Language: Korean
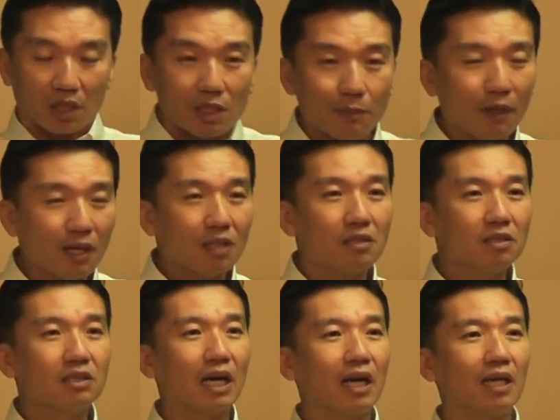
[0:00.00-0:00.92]
이번에
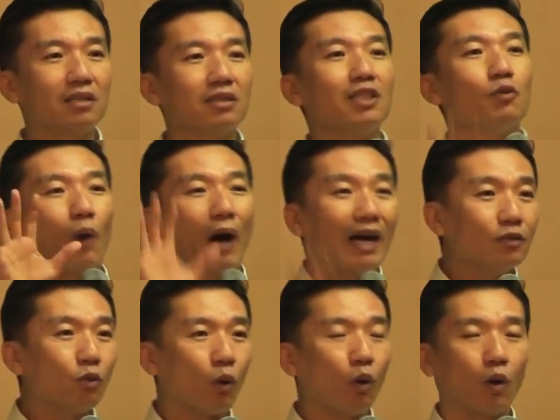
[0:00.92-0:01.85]
등장하는 이
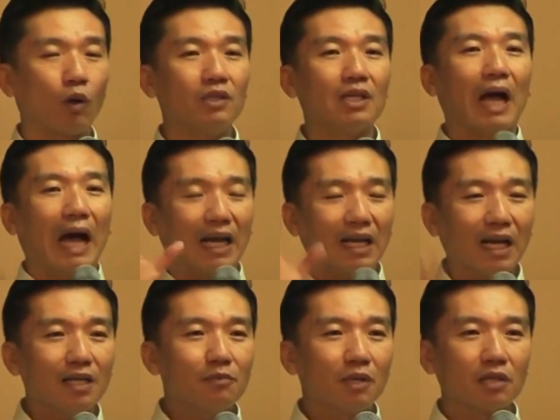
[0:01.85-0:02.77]
왕도
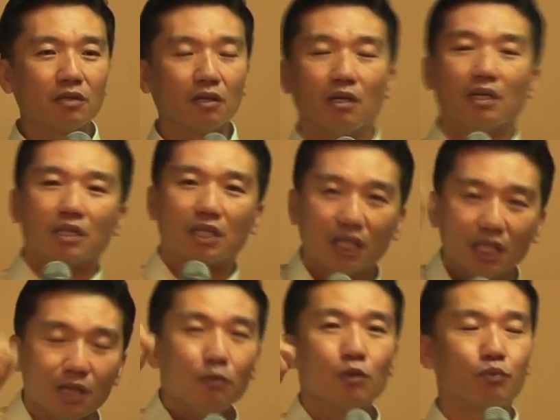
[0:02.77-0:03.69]
하나님께서
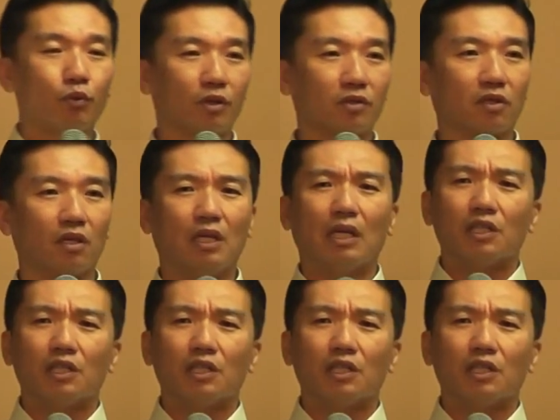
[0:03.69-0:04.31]
기름을 부어서